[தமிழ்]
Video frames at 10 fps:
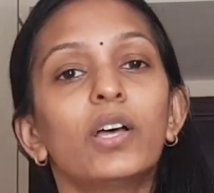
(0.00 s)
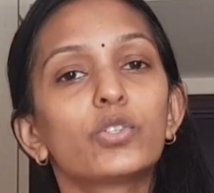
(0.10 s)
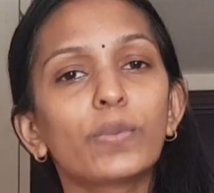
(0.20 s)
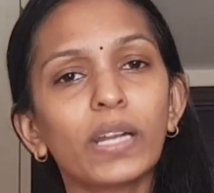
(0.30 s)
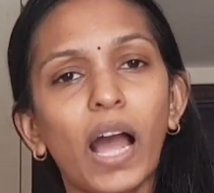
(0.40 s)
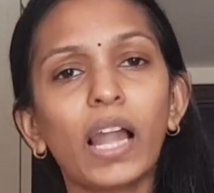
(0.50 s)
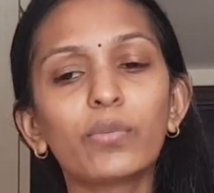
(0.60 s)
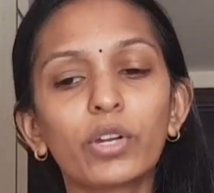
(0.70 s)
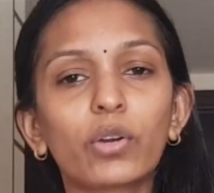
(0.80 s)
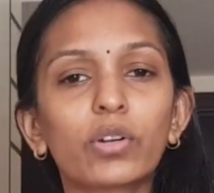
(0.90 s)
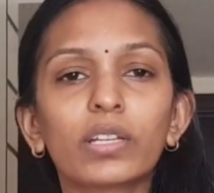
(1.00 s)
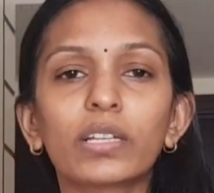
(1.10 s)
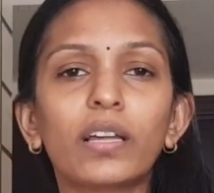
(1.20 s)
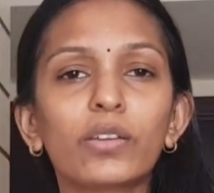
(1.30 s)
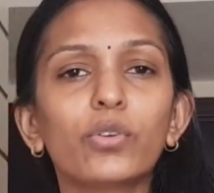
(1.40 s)
சும்மா நாலு முடி
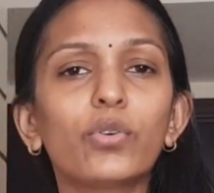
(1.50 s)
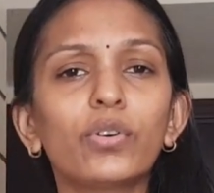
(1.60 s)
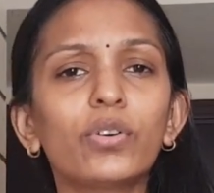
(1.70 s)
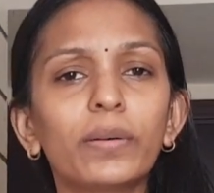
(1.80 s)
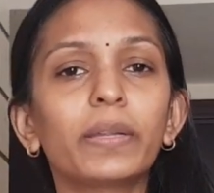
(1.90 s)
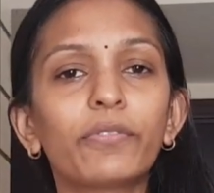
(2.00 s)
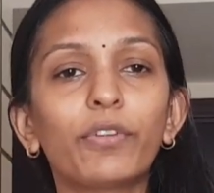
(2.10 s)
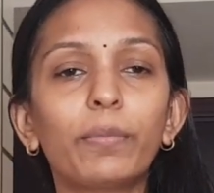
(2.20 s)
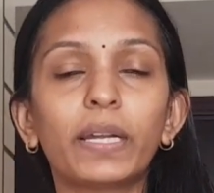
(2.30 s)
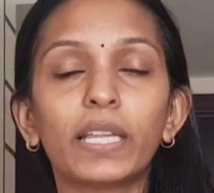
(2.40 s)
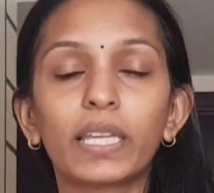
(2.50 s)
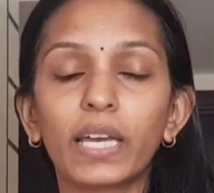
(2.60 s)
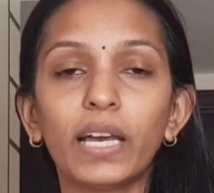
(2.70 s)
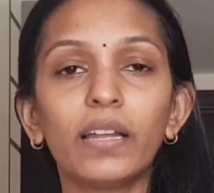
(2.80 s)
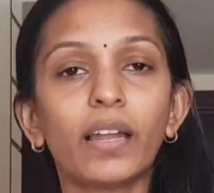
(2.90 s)
கொட்டுறதுக்குலாம் ஐயோ அப்படின்னு ஃபீல்
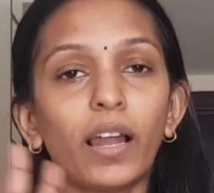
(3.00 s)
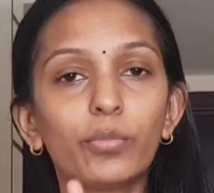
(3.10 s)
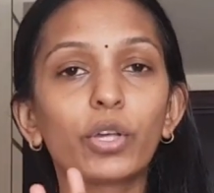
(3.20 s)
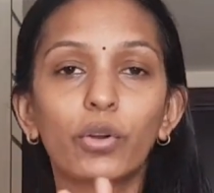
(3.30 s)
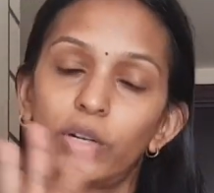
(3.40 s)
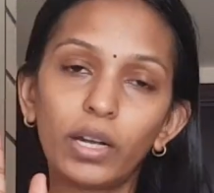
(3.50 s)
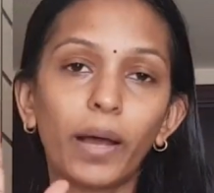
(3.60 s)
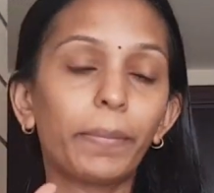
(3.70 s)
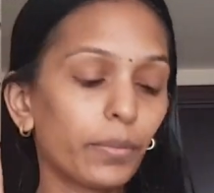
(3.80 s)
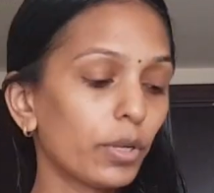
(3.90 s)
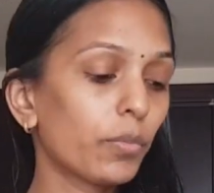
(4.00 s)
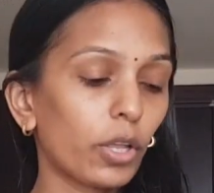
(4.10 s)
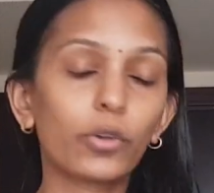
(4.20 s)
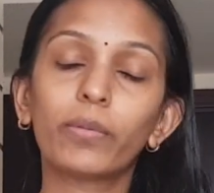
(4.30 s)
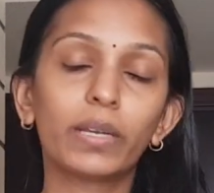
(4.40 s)
பண்ணாதீங்க நாலு முடி கொட்டினா நாற்பது முடி
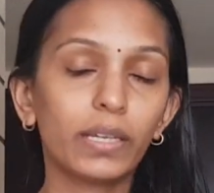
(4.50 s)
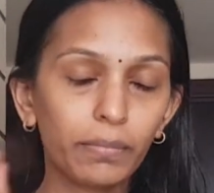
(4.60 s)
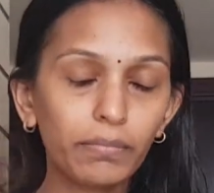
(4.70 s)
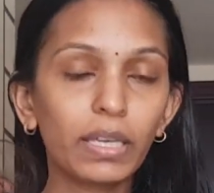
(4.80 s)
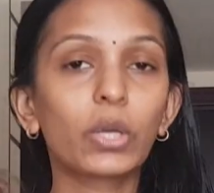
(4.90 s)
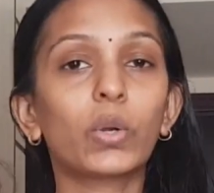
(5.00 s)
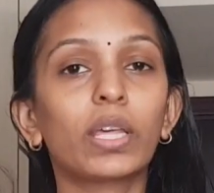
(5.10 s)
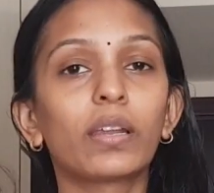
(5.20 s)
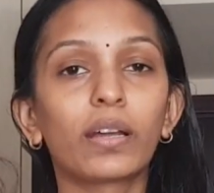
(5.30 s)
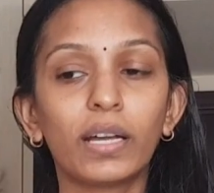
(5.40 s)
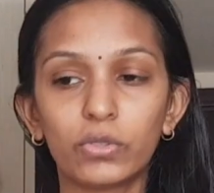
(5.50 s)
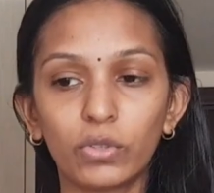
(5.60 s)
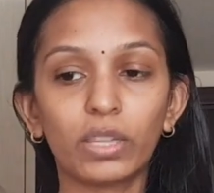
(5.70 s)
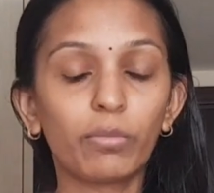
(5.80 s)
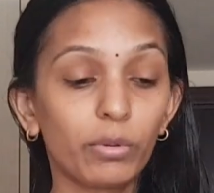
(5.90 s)
முளைக்கும் அப்படின்னு நம்பிக்கையோடு இருங்க ஸோ
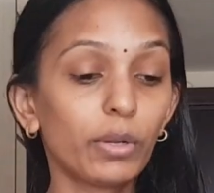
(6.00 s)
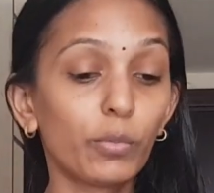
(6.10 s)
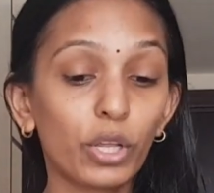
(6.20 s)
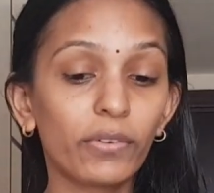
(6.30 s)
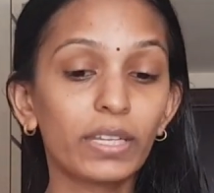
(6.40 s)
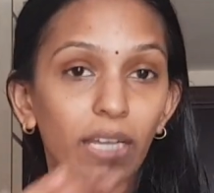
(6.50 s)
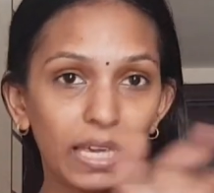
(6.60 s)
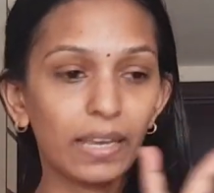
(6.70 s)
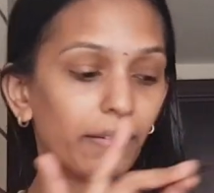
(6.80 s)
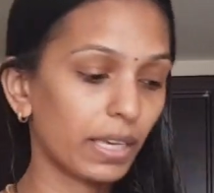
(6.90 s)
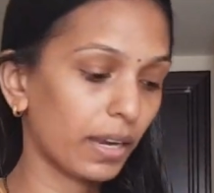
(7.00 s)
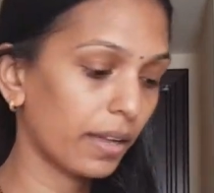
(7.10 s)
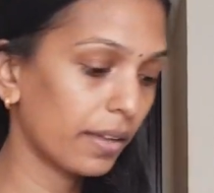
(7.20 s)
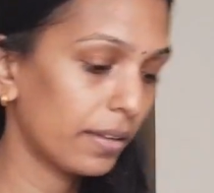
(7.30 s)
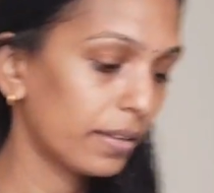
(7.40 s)
இந்த முடி முடியை வந்து நான் கீழே வைக்கிறேன்